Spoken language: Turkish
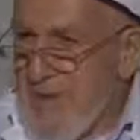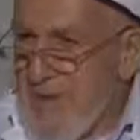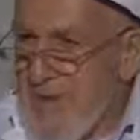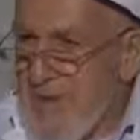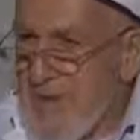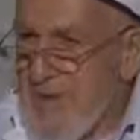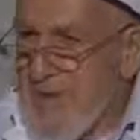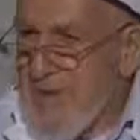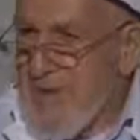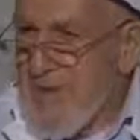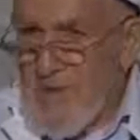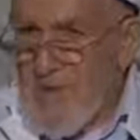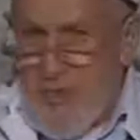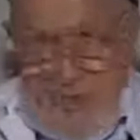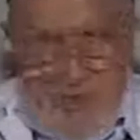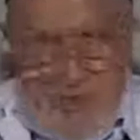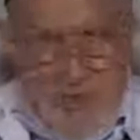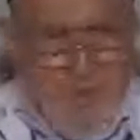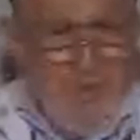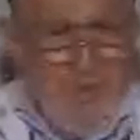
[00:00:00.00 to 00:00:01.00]
Evet.
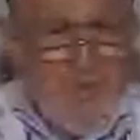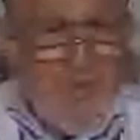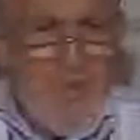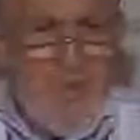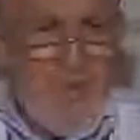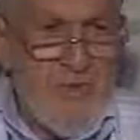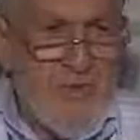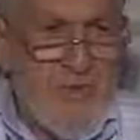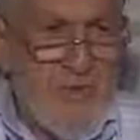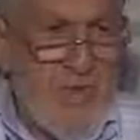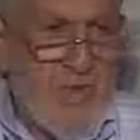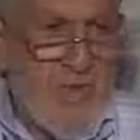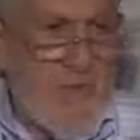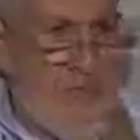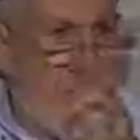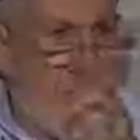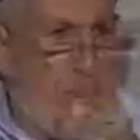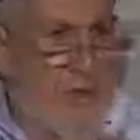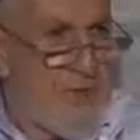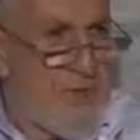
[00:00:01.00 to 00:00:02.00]
Kur'an'da ihbitu var.
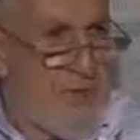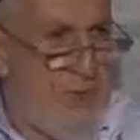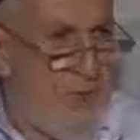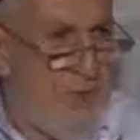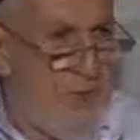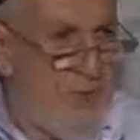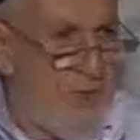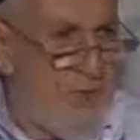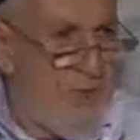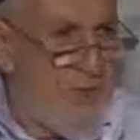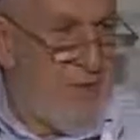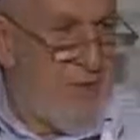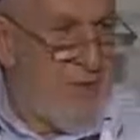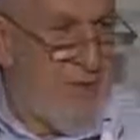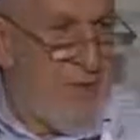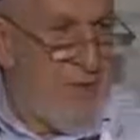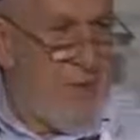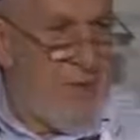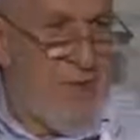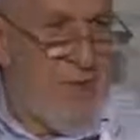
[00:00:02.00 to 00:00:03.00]
İnin aşağı diyor.
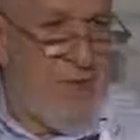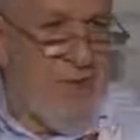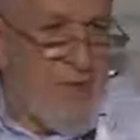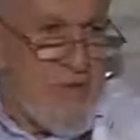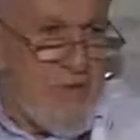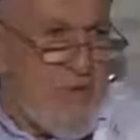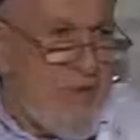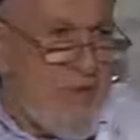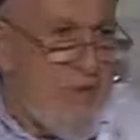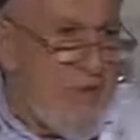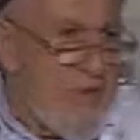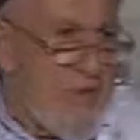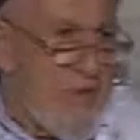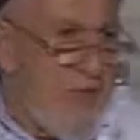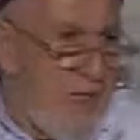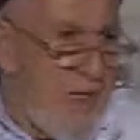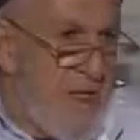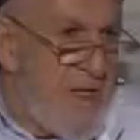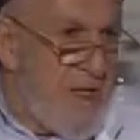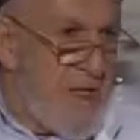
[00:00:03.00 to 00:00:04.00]
Cennet dünyada
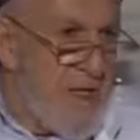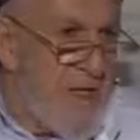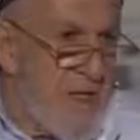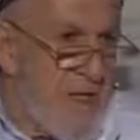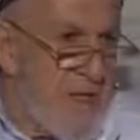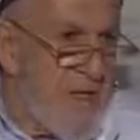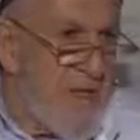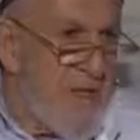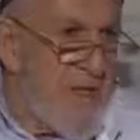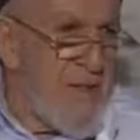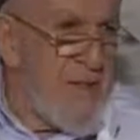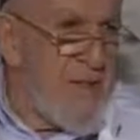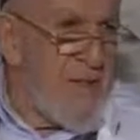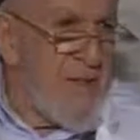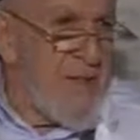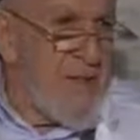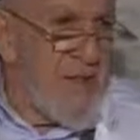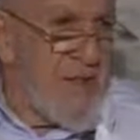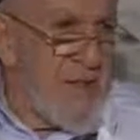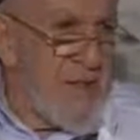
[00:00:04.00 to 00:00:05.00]
değil demek ki.
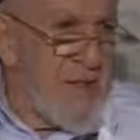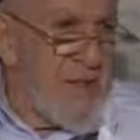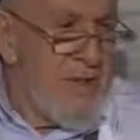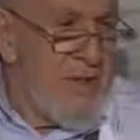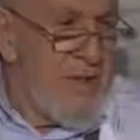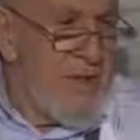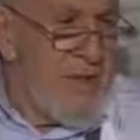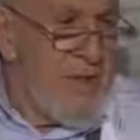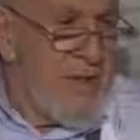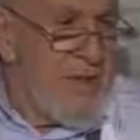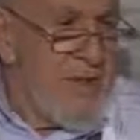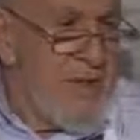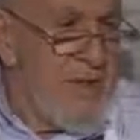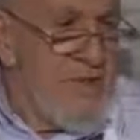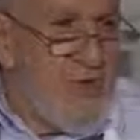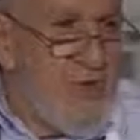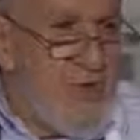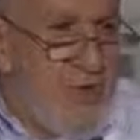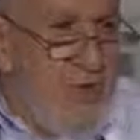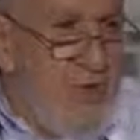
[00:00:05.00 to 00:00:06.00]

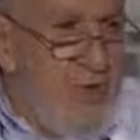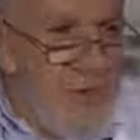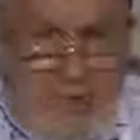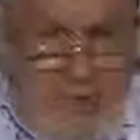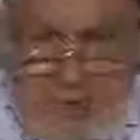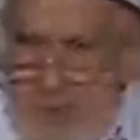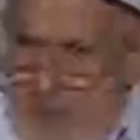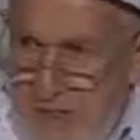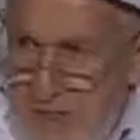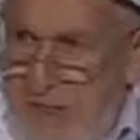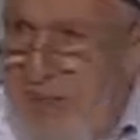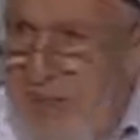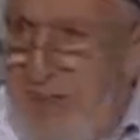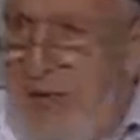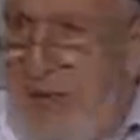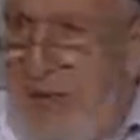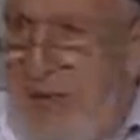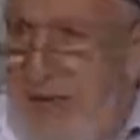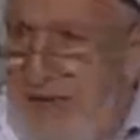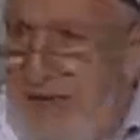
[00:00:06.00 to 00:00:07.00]
Çünkü dünya zaten
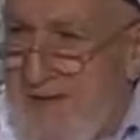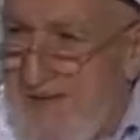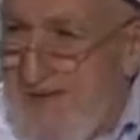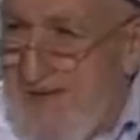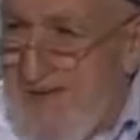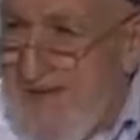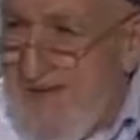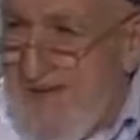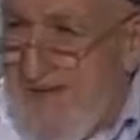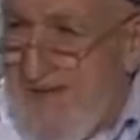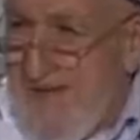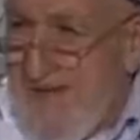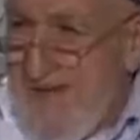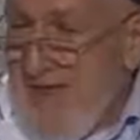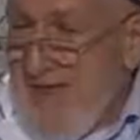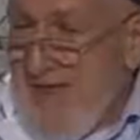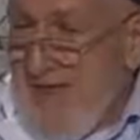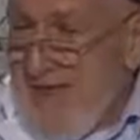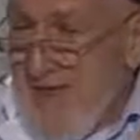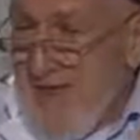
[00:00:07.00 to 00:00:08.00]
yerde
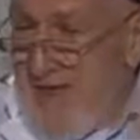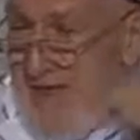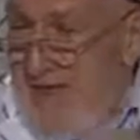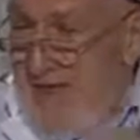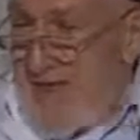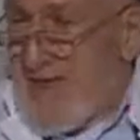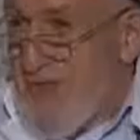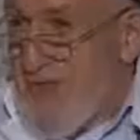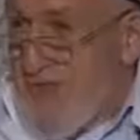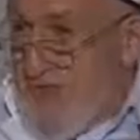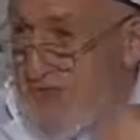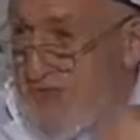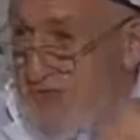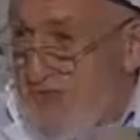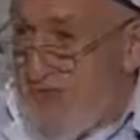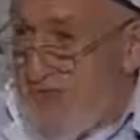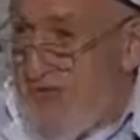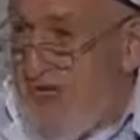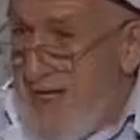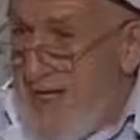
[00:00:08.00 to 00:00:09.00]
yeryüzüne
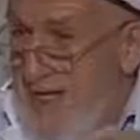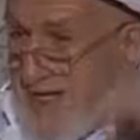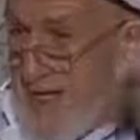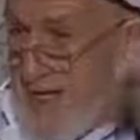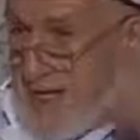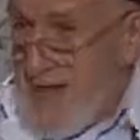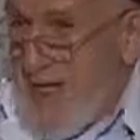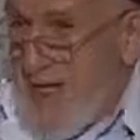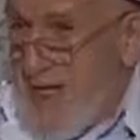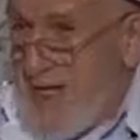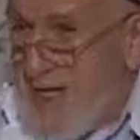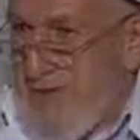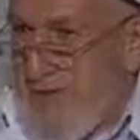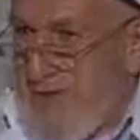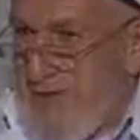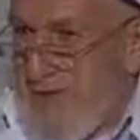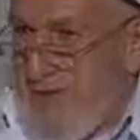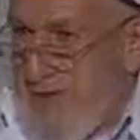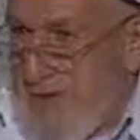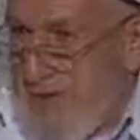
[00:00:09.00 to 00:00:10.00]
indir, inin aşağı
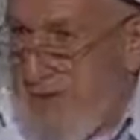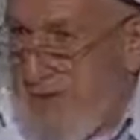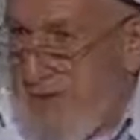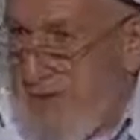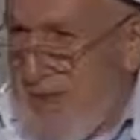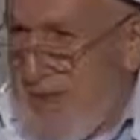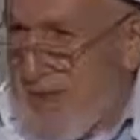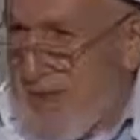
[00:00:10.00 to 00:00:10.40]
diyor Allah.